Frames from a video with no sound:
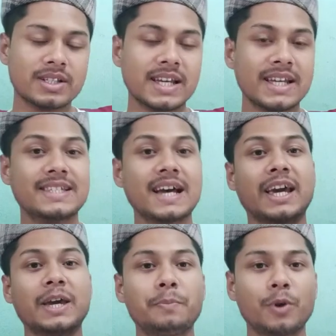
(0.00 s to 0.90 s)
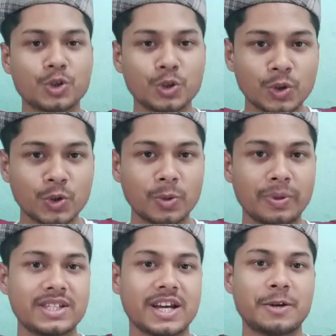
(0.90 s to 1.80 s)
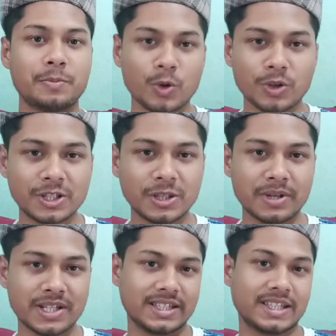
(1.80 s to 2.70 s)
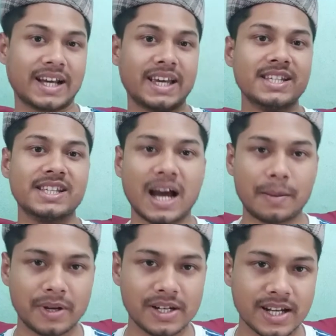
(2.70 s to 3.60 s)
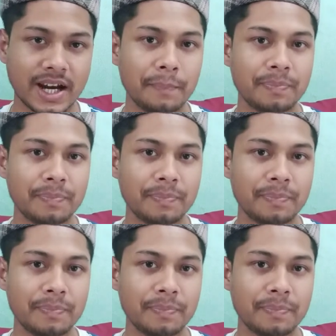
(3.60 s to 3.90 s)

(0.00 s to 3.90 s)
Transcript: সে যাকে পছন্দ করবে যাকে ভোট দিবে সে তাকেই সে আপেলটা